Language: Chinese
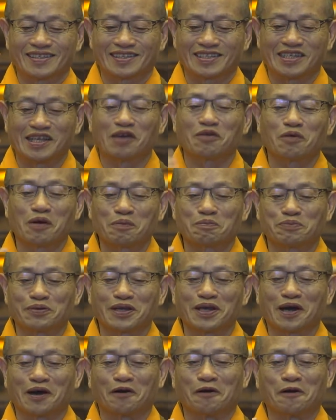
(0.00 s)
千万不
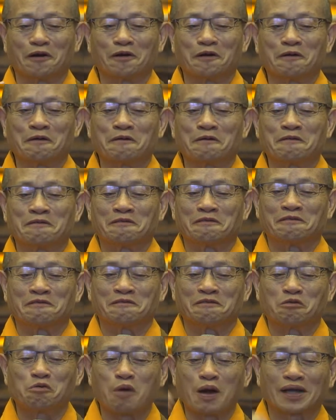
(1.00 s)
要
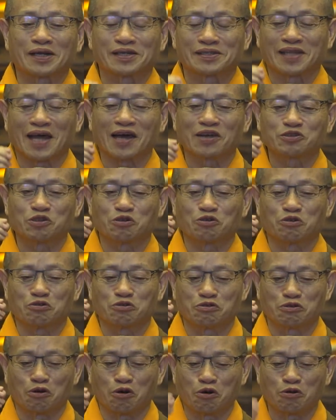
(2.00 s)
忘了他所
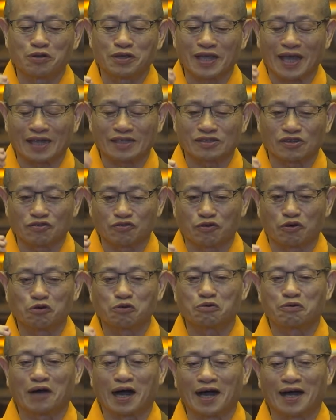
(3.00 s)
弘扬的佛
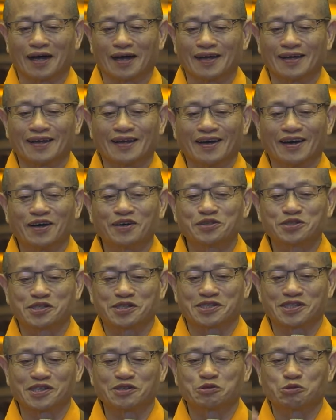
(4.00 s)
法，而只
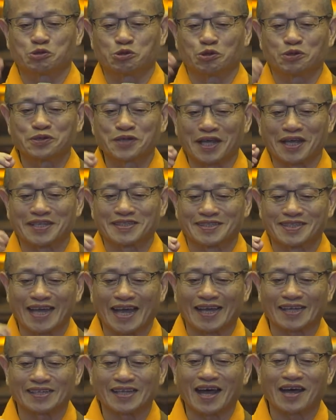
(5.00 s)
是着眼
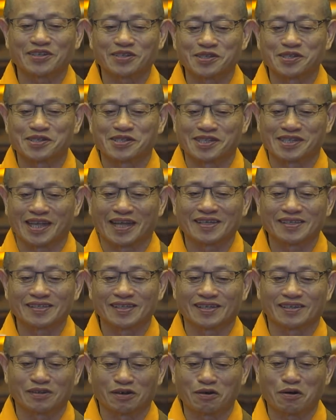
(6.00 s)
在他是谁
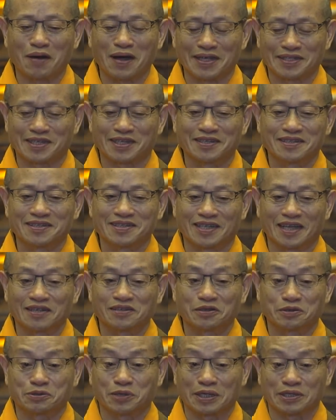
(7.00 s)
的化身、谁
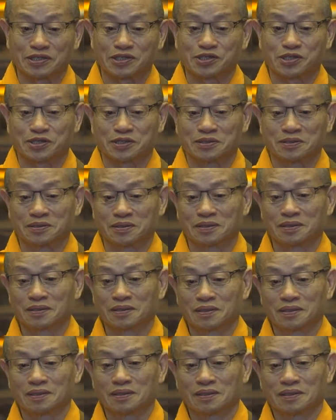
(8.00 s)
的转世，
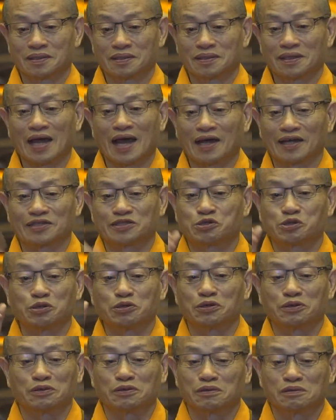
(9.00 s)
那就